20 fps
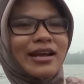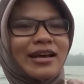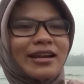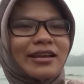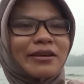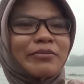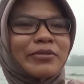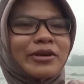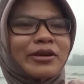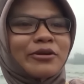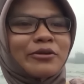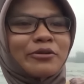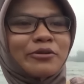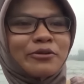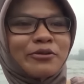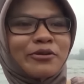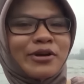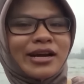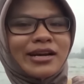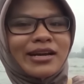hari
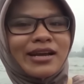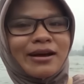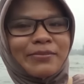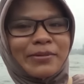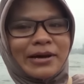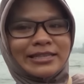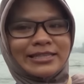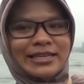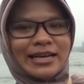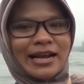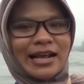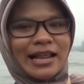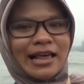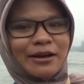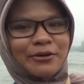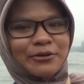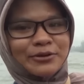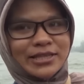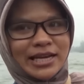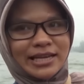minggu ada
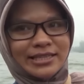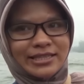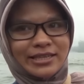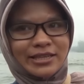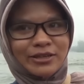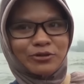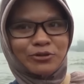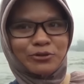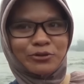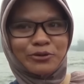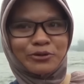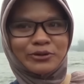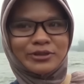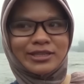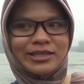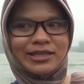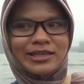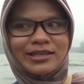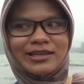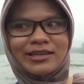acara saji itu
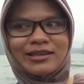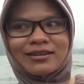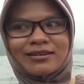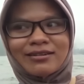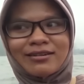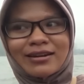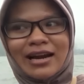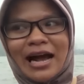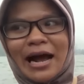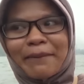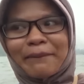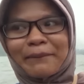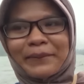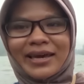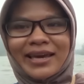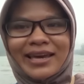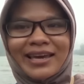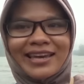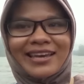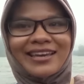jadi
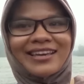rame